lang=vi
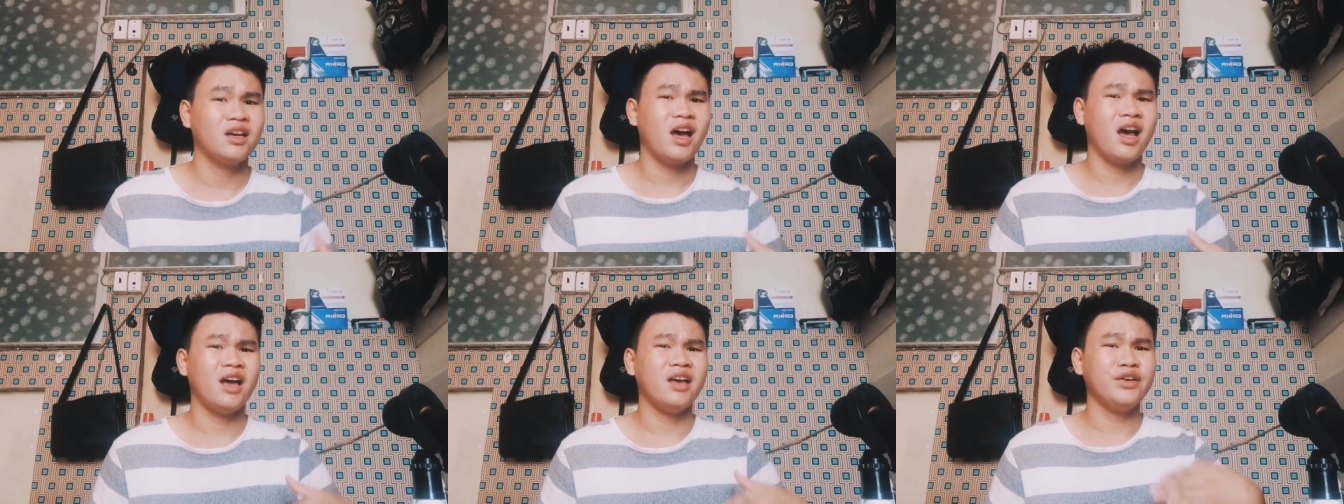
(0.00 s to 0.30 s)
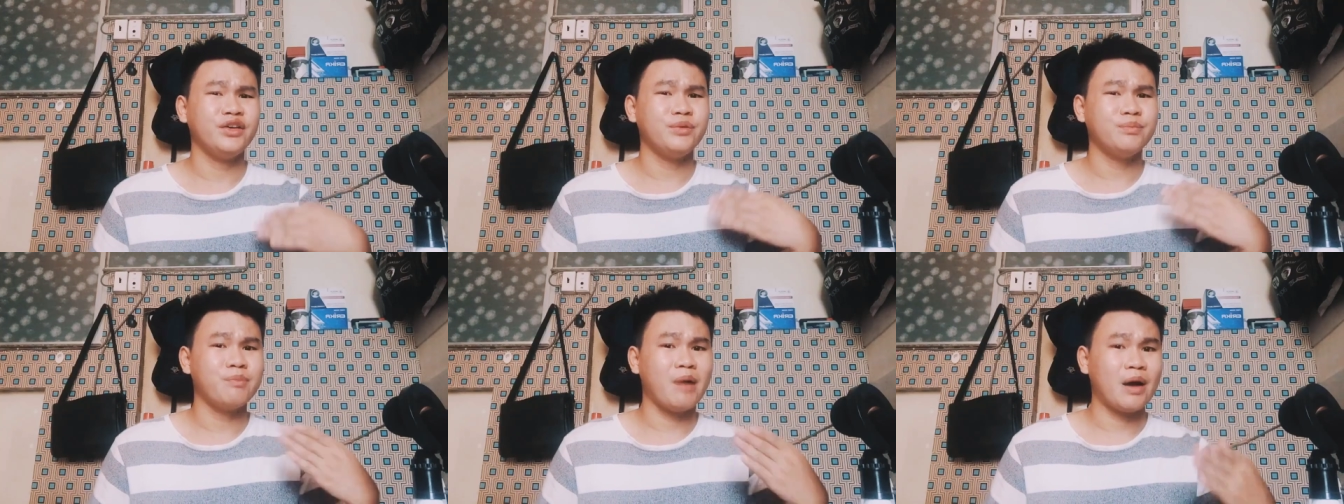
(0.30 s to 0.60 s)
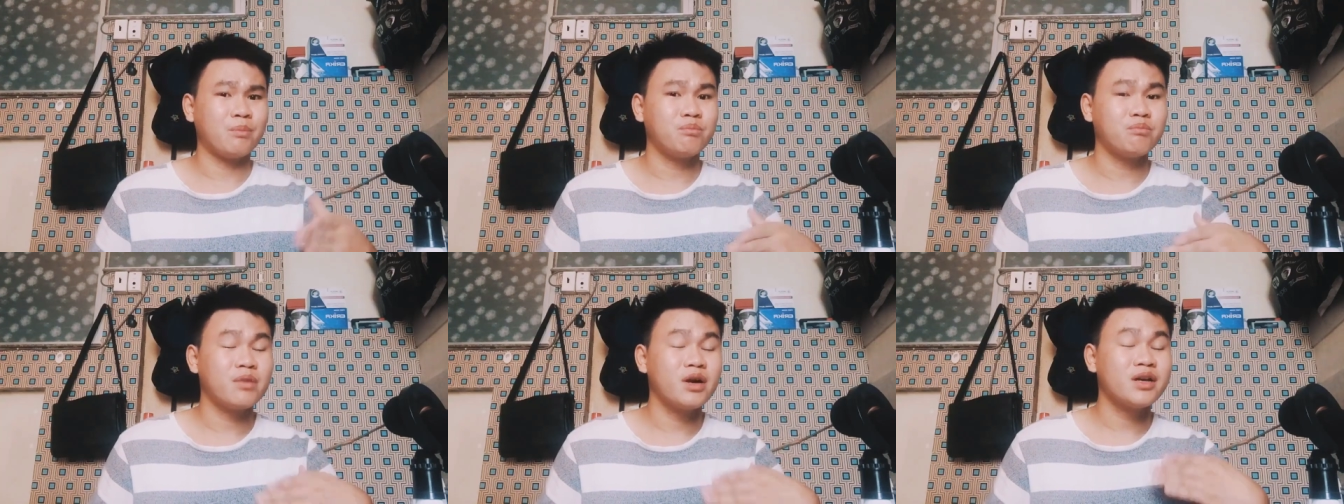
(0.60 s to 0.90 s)
thì
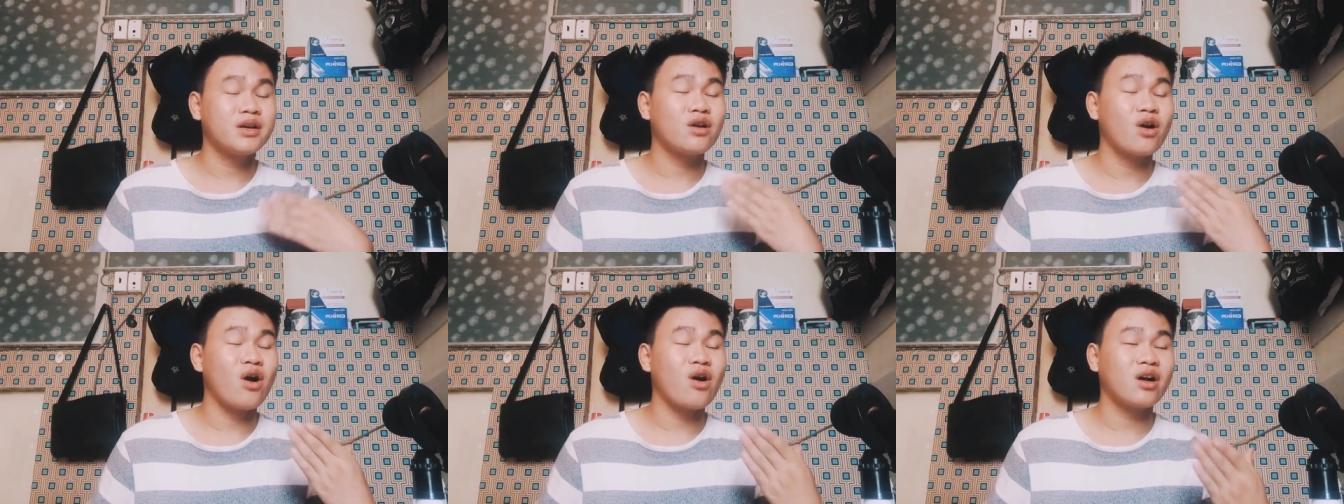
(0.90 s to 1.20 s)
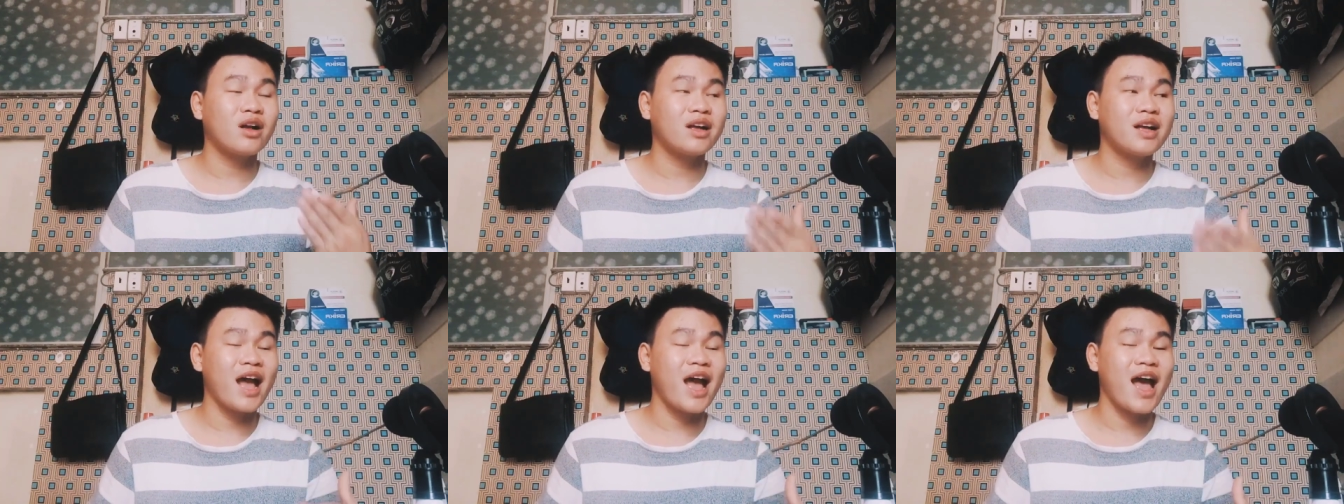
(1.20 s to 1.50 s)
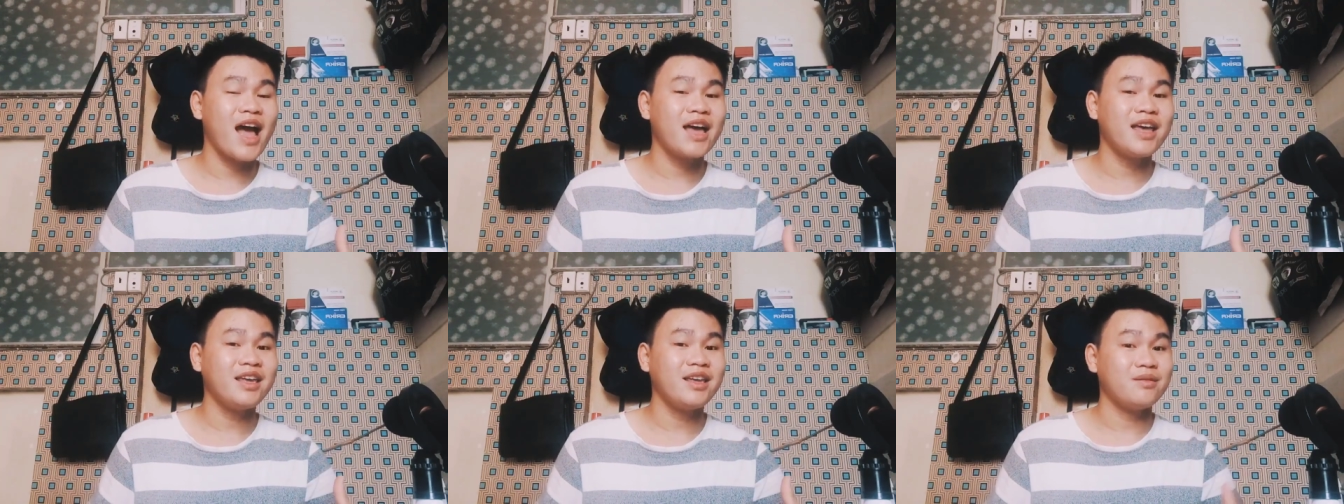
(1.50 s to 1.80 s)
bạn mới có
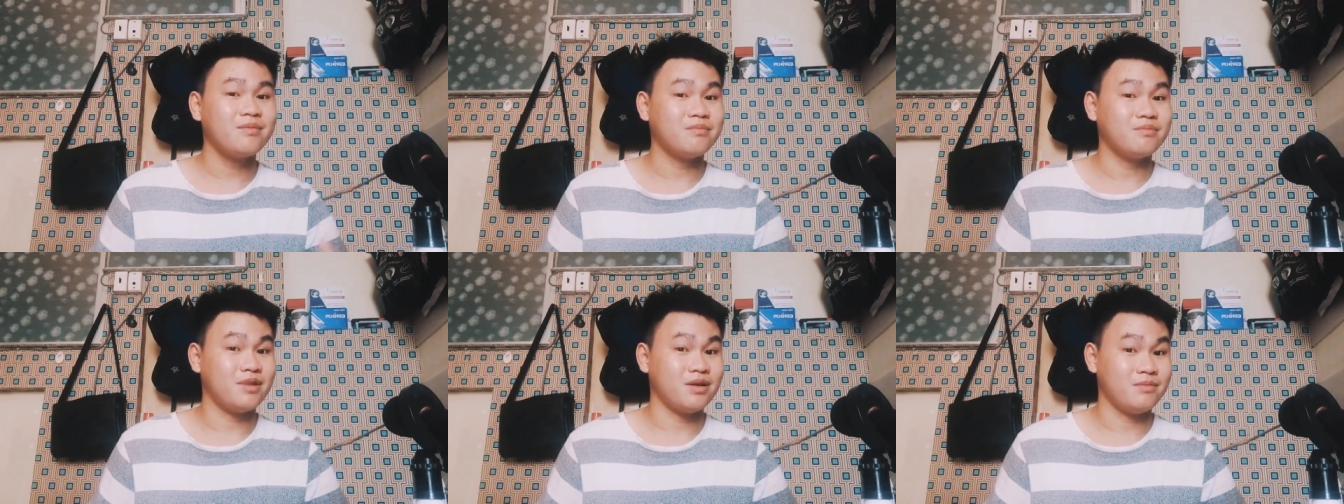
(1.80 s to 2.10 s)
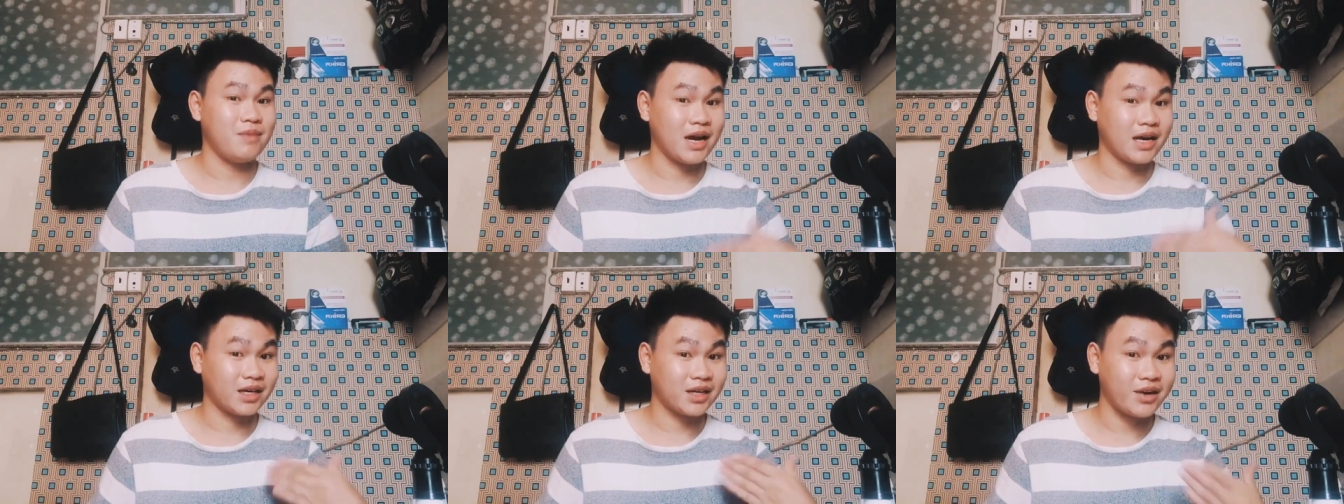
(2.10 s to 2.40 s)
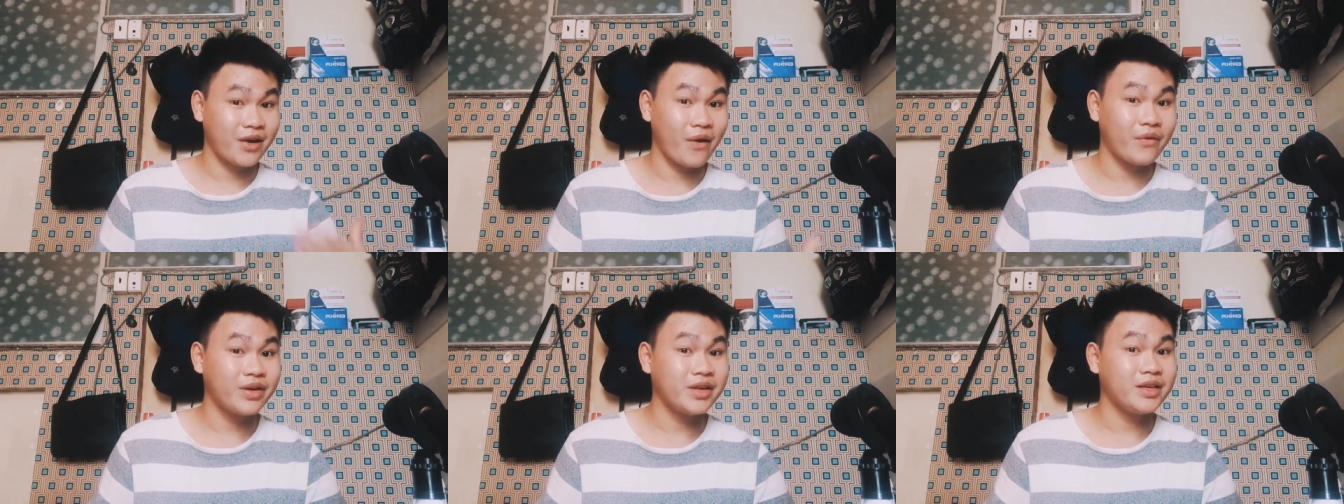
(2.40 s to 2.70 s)
cái mà bạn
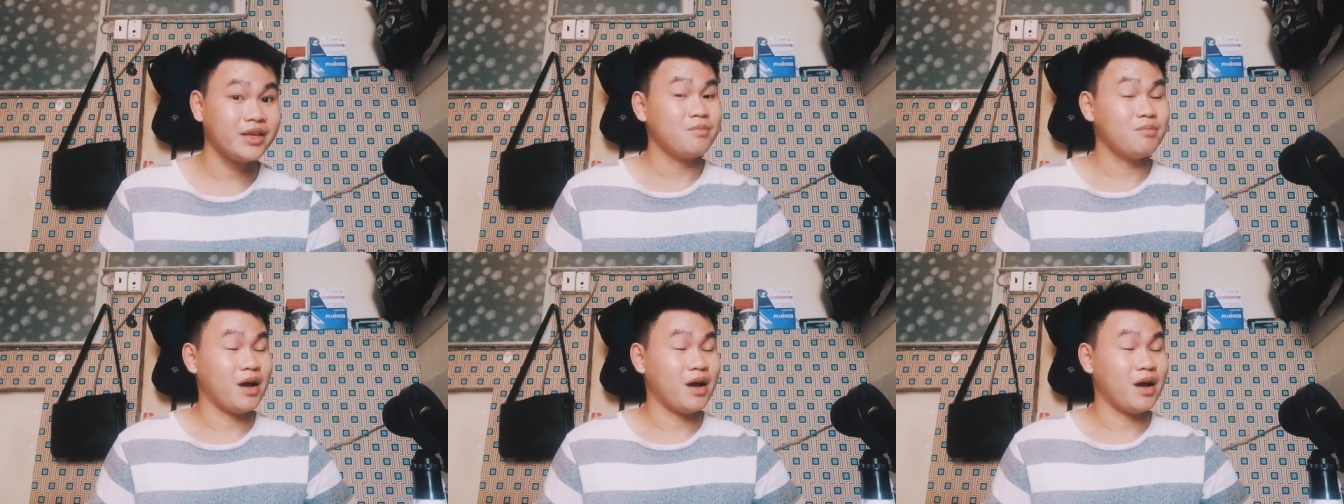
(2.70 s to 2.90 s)
nói,